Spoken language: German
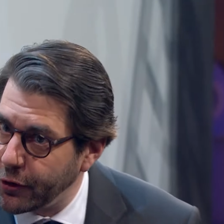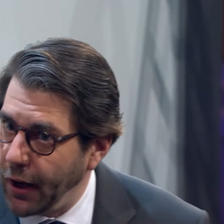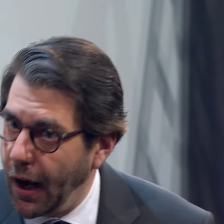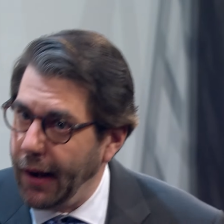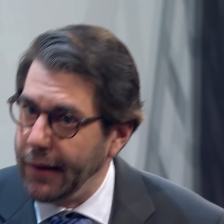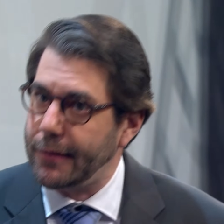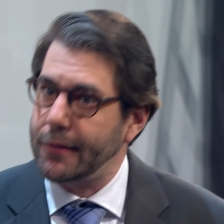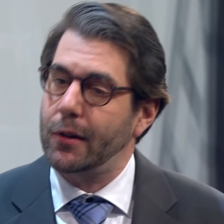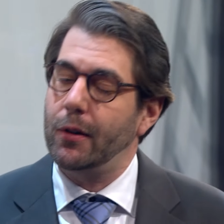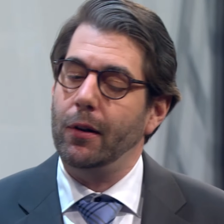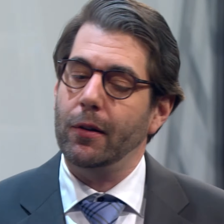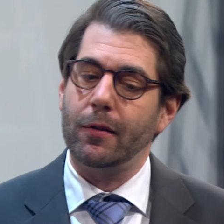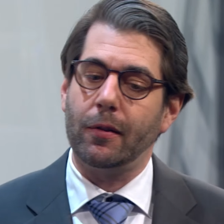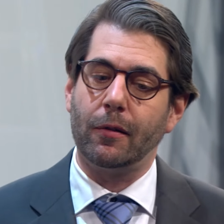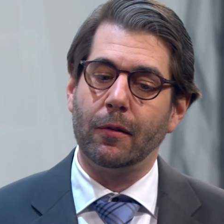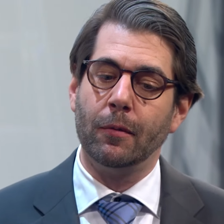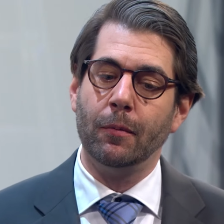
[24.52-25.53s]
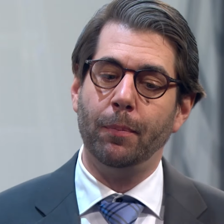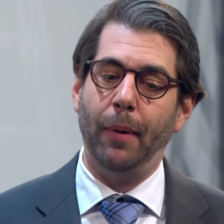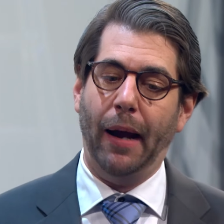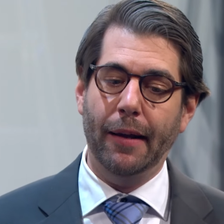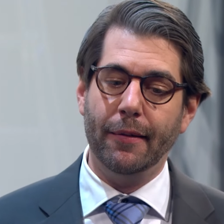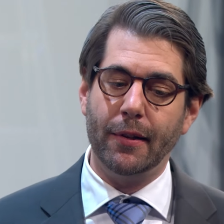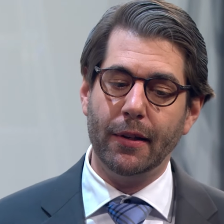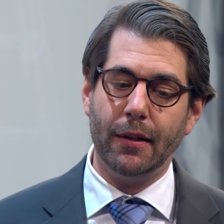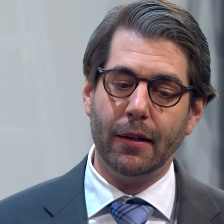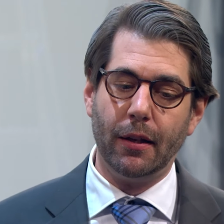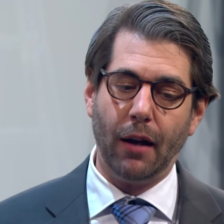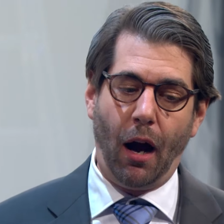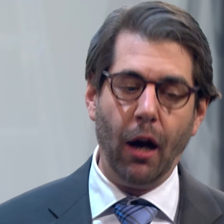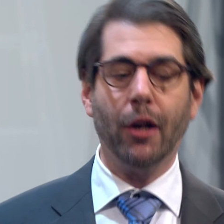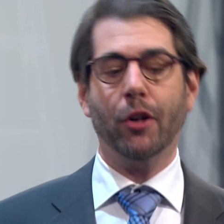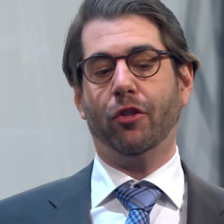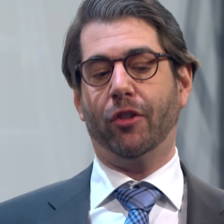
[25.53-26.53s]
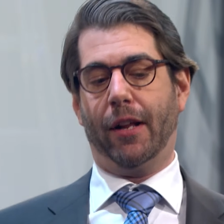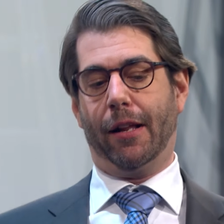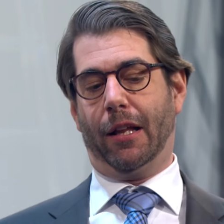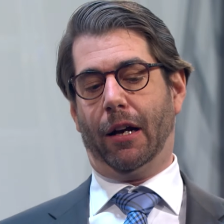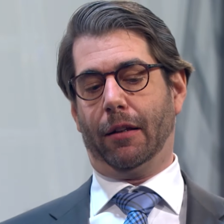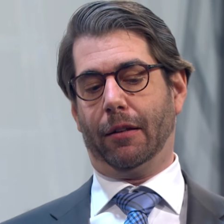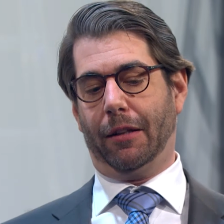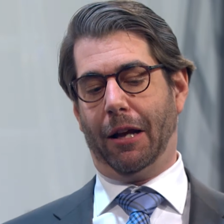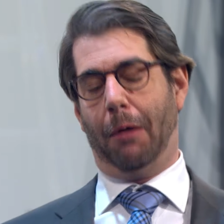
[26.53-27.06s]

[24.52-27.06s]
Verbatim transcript: Staatskosten bei sich angestellt hatten.